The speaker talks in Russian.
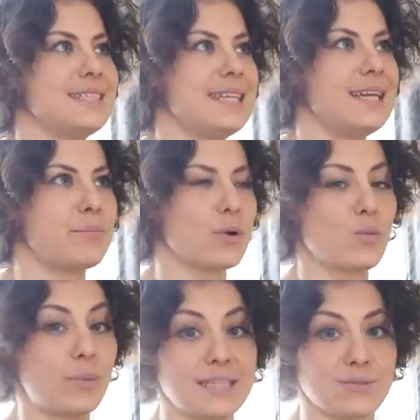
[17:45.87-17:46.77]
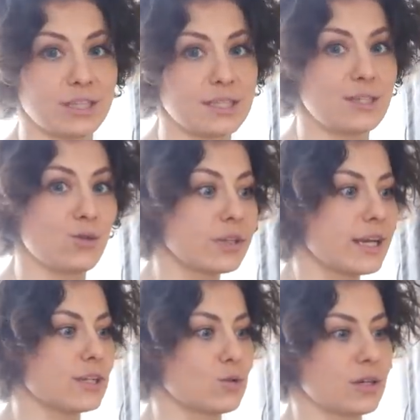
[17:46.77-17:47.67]
не покупать вот эти
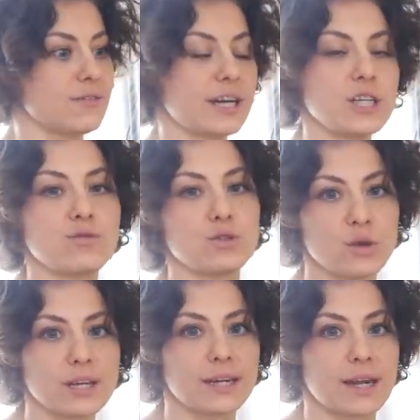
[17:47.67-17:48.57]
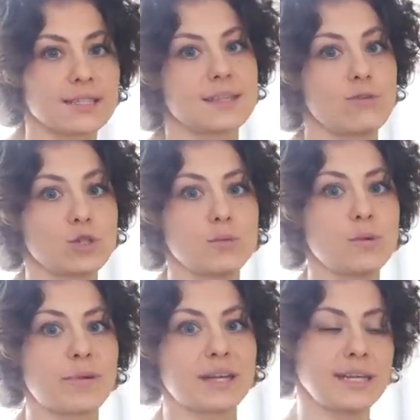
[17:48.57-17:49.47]
елки, которые выращивают только ради того,
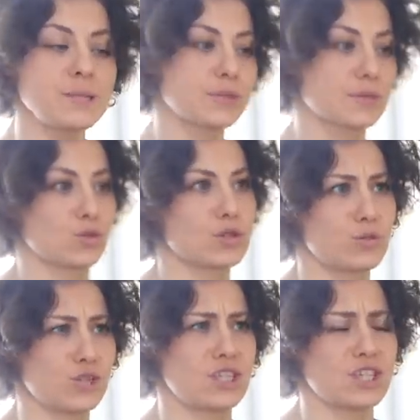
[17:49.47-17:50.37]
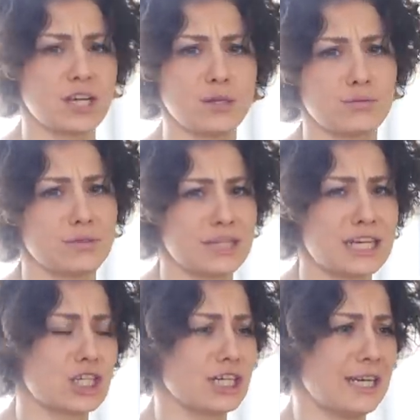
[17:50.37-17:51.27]
чтобы продать, потому что уничтожают
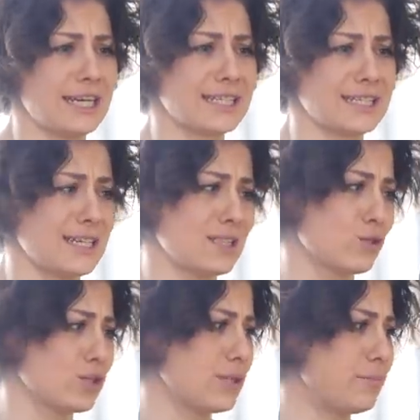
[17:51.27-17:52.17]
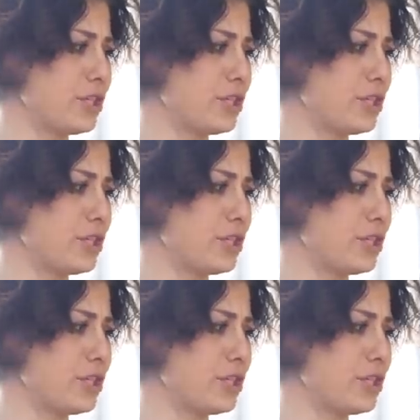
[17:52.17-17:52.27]
наш лес, и это очень